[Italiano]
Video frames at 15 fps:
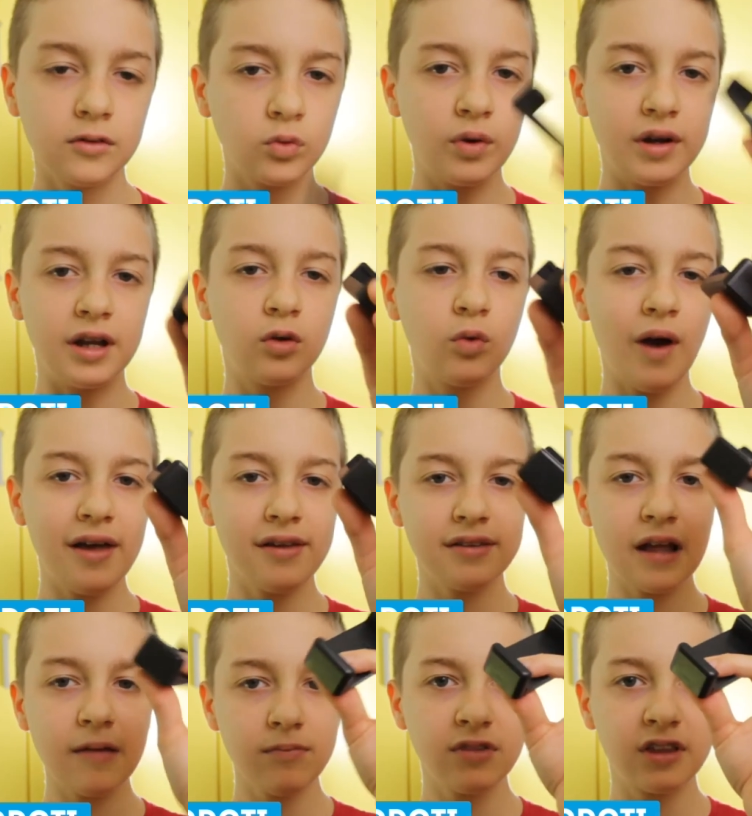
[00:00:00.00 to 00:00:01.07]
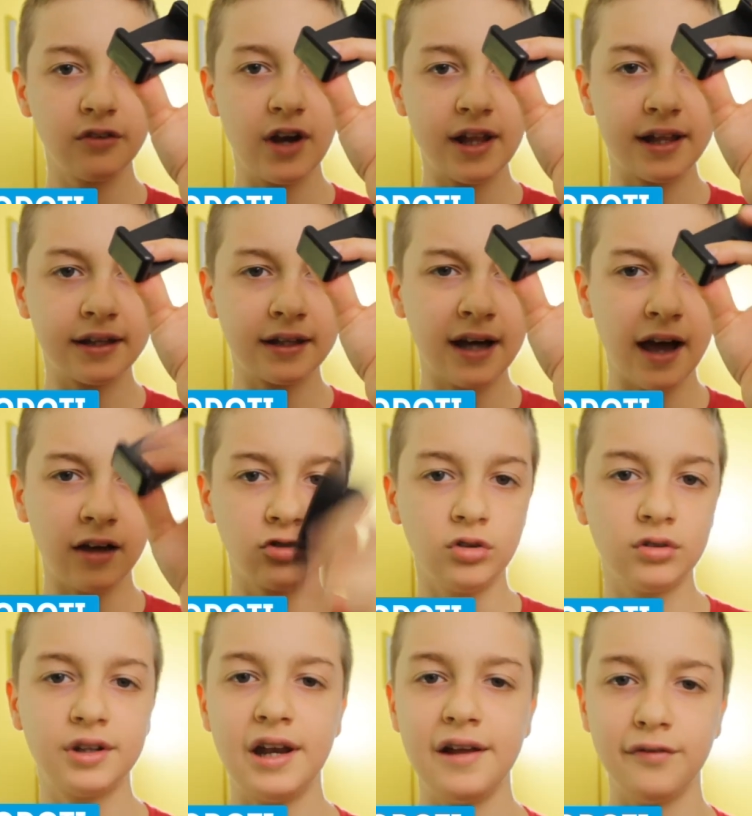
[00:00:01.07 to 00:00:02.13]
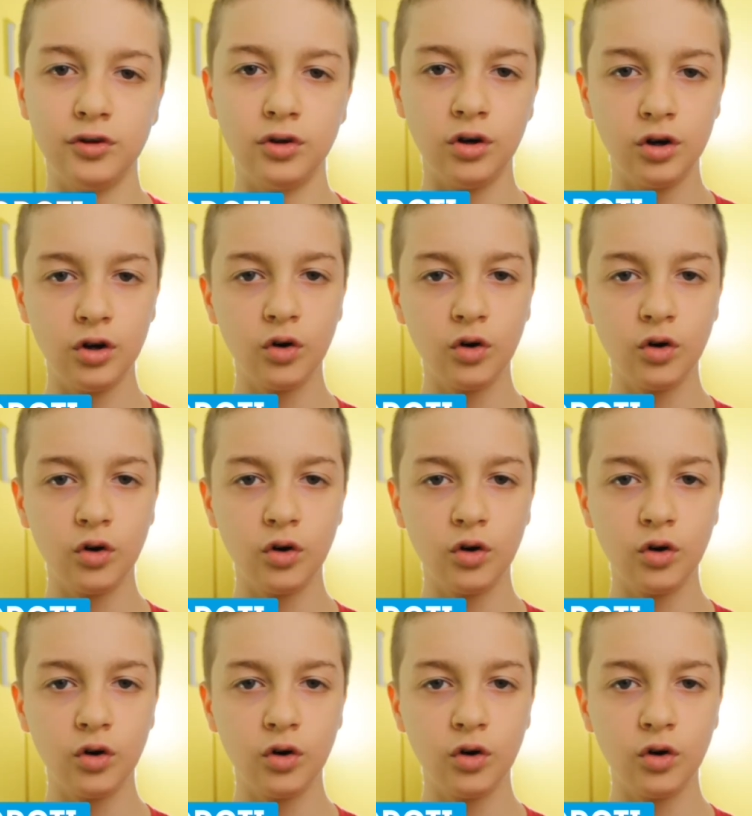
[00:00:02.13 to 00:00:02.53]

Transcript: Quindi questa se volete attaccare solo il telefono